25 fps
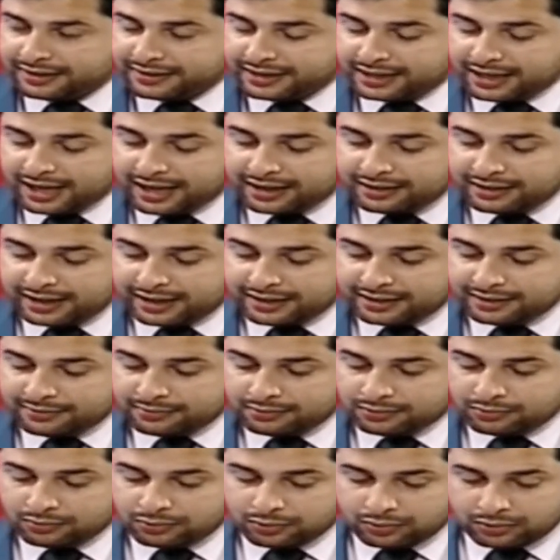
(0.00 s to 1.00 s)
الذي كان يعني
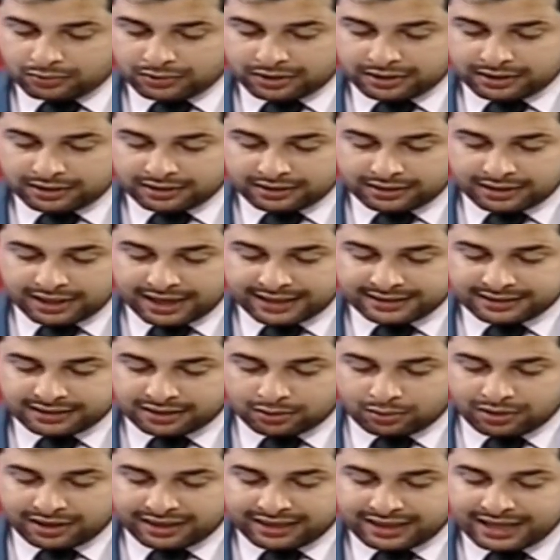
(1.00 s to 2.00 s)

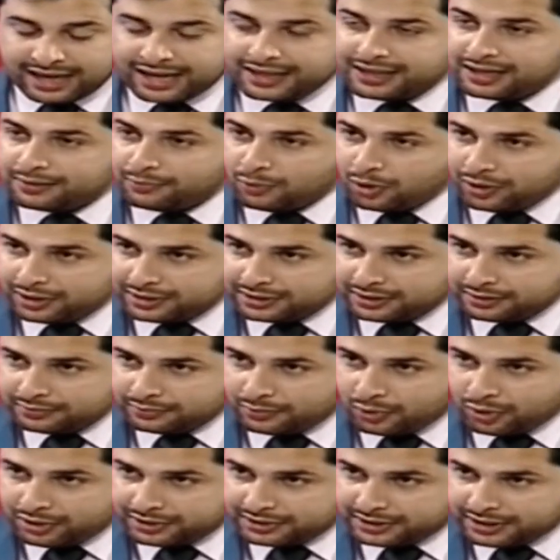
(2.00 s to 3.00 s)
استورد ثلاثة
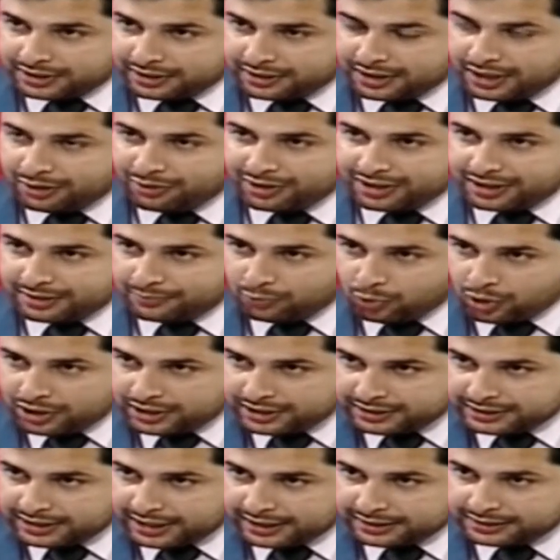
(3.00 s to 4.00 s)
مواطير ثلاثة نعم.
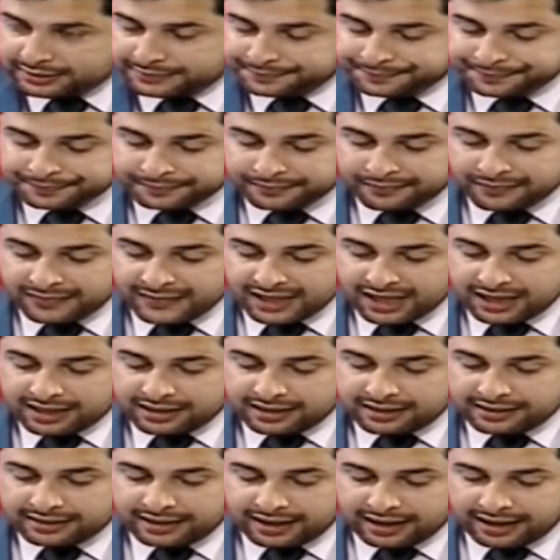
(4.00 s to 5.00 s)
مولدات إيه.
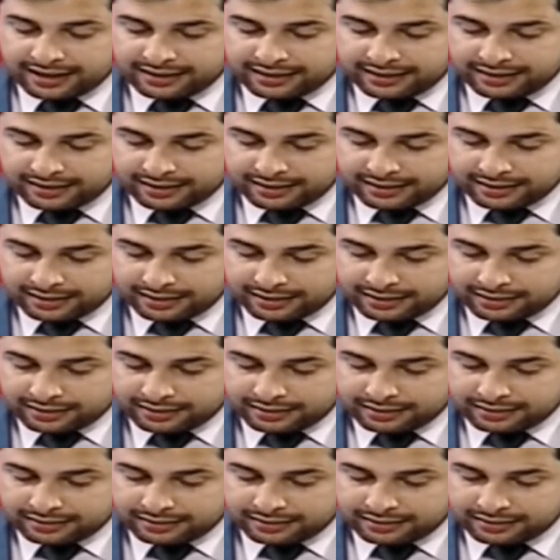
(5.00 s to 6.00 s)
لثلاث
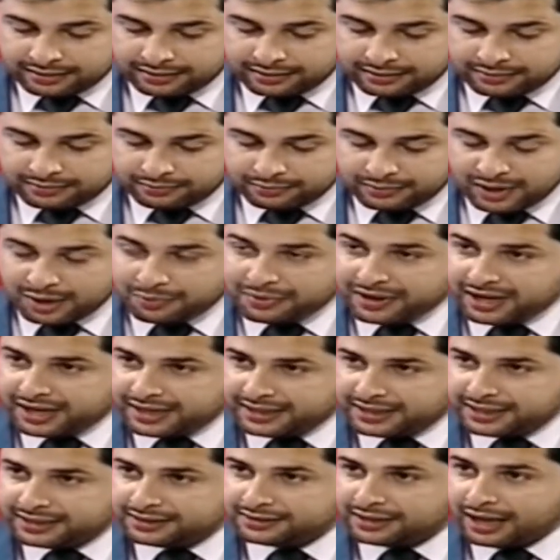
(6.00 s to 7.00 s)
آه، عمائل.
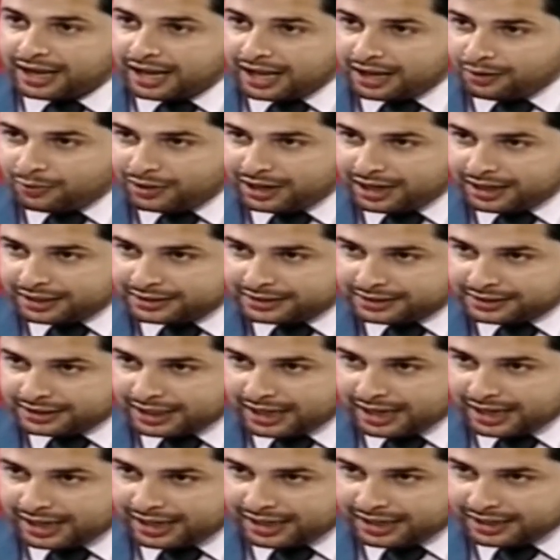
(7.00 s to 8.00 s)
مباني عمائل.
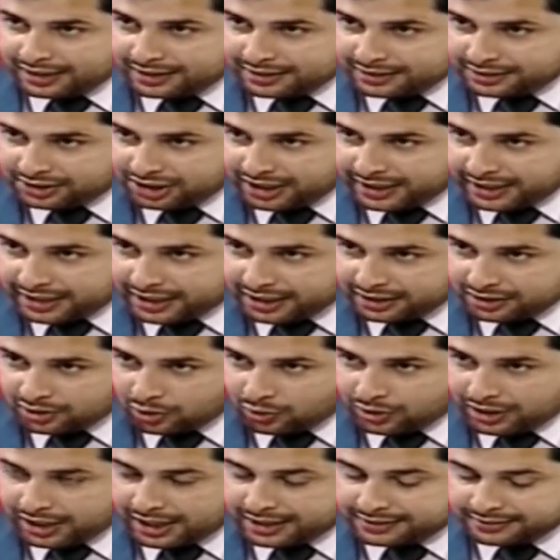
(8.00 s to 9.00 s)
تقاولتها
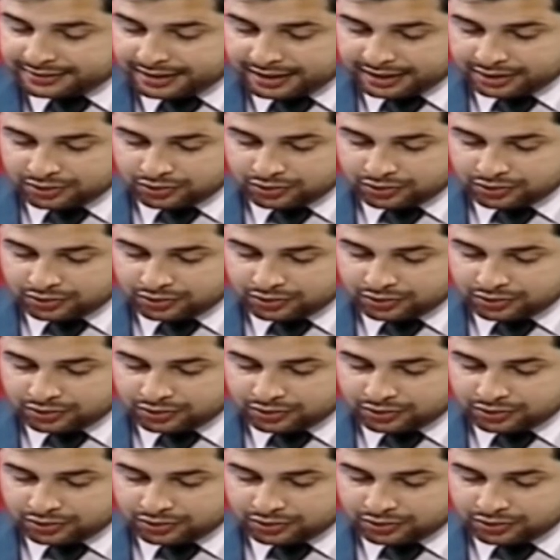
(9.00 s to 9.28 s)
شركته الخاصة نعم.